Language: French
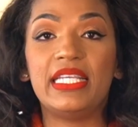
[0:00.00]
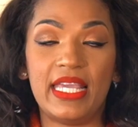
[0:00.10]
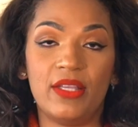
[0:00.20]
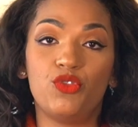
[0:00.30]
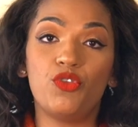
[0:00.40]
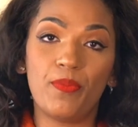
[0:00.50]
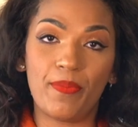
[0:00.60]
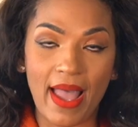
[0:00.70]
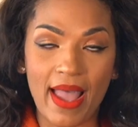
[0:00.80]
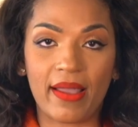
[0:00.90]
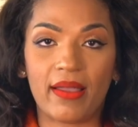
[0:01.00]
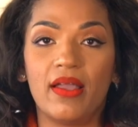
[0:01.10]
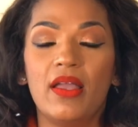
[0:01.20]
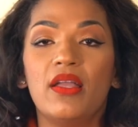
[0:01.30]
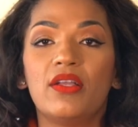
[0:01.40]
qui est d'une part
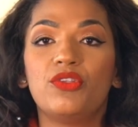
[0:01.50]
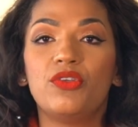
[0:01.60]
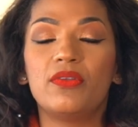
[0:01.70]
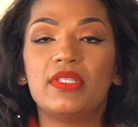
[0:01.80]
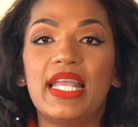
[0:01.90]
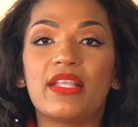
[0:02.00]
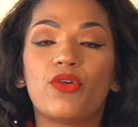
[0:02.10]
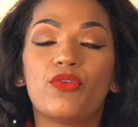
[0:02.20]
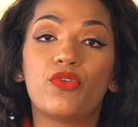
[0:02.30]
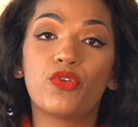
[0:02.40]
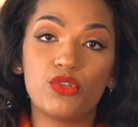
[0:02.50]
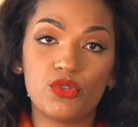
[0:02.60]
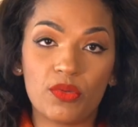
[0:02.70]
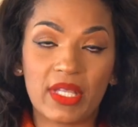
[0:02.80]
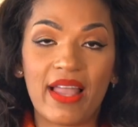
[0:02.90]
d'être
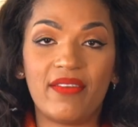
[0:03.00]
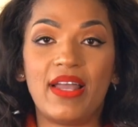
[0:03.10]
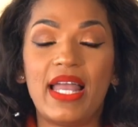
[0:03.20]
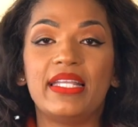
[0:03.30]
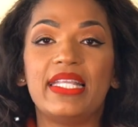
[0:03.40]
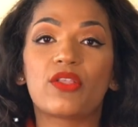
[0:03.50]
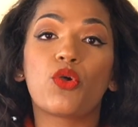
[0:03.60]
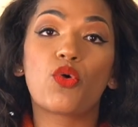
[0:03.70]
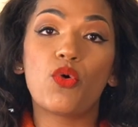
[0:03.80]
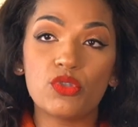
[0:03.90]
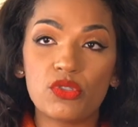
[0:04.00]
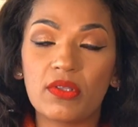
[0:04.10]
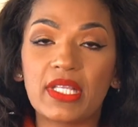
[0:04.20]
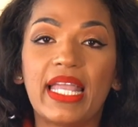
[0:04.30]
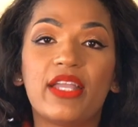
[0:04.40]
focus au travail, d'être
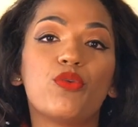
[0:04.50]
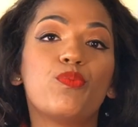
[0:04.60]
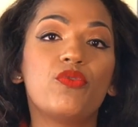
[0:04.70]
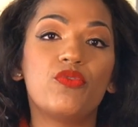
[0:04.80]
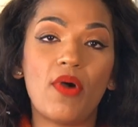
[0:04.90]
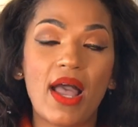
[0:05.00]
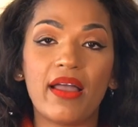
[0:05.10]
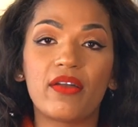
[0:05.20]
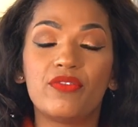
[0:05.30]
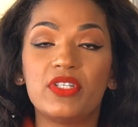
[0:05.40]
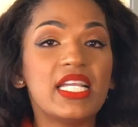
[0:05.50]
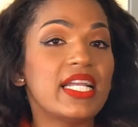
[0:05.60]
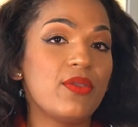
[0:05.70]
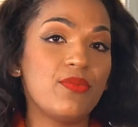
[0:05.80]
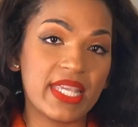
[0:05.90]
concentré, de pouvoir
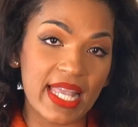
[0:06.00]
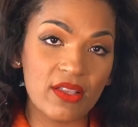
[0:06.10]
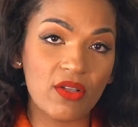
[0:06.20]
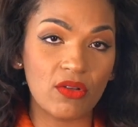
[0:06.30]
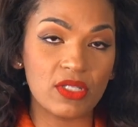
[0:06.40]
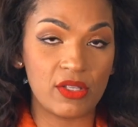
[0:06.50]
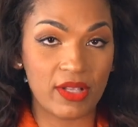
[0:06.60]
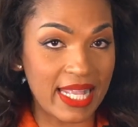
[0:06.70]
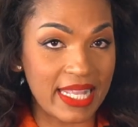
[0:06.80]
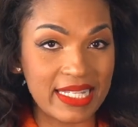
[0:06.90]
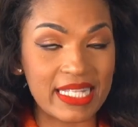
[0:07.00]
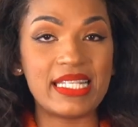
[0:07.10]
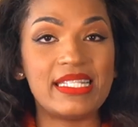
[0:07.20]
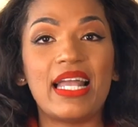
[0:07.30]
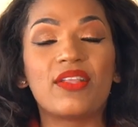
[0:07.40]
venir les week-ends quand cela est
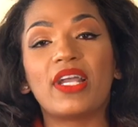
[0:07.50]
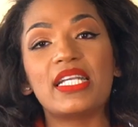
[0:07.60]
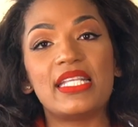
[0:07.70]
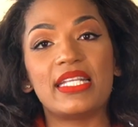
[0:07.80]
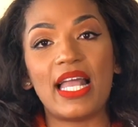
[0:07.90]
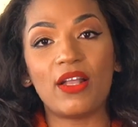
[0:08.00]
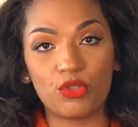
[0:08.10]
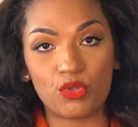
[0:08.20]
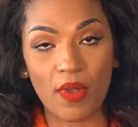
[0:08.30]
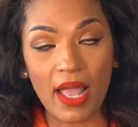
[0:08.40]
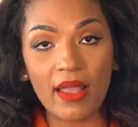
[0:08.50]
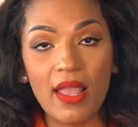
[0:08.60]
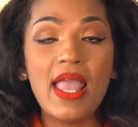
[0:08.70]
nécessaire, de rester tard le soir,